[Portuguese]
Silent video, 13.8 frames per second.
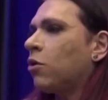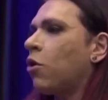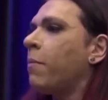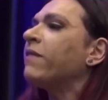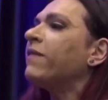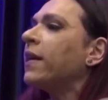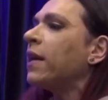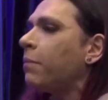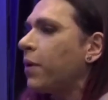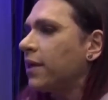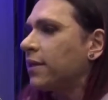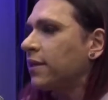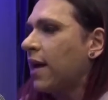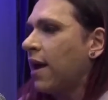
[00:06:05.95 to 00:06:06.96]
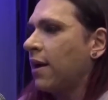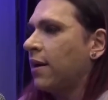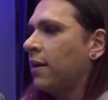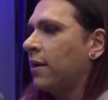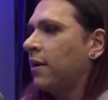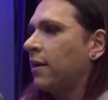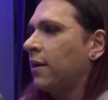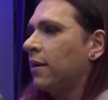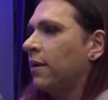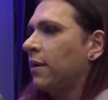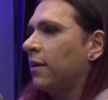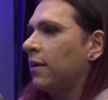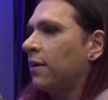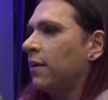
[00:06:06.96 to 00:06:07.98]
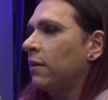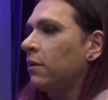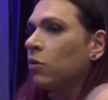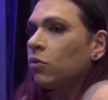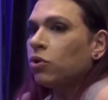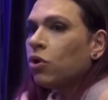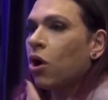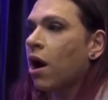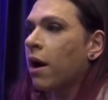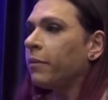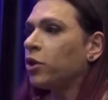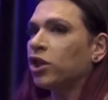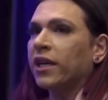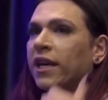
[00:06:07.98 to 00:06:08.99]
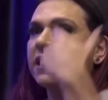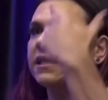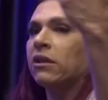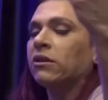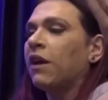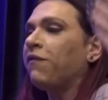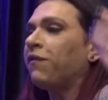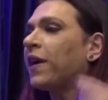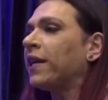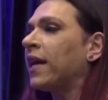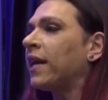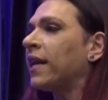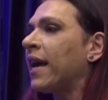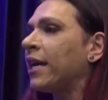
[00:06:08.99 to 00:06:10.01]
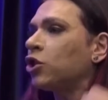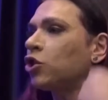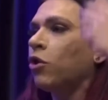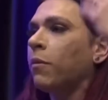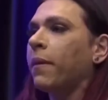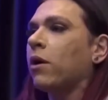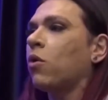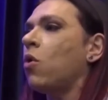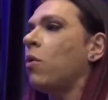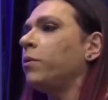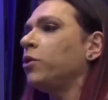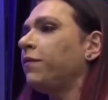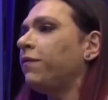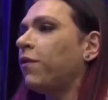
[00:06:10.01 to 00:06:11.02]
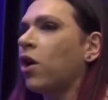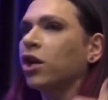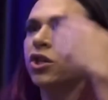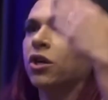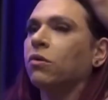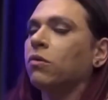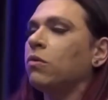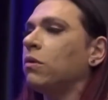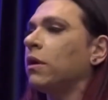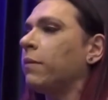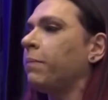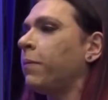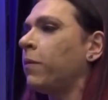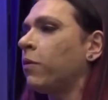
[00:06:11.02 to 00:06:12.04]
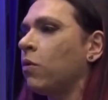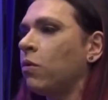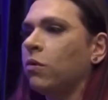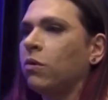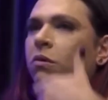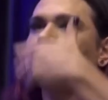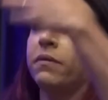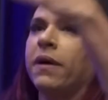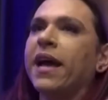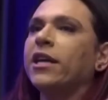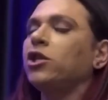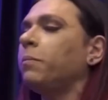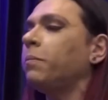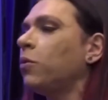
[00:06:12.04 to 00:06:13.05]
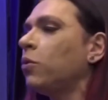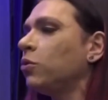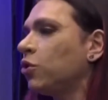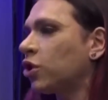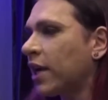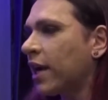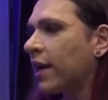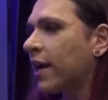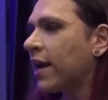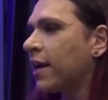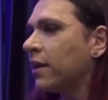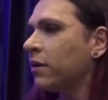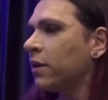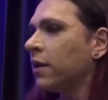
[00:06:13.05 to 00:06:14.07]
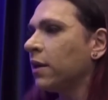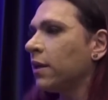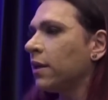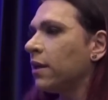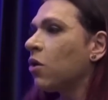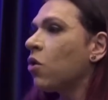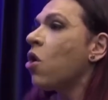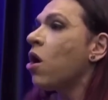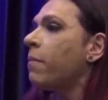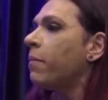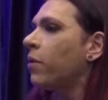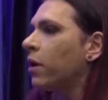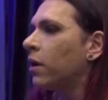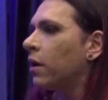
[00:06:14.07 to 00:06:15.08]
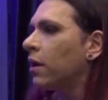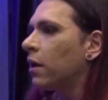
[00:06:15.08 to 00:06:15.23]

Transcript: Como é que vai anabolizar? Não dorme, o desgraçado quer ficar na night, tomar combo de vodka com, com Red Bull dos caralho. Como?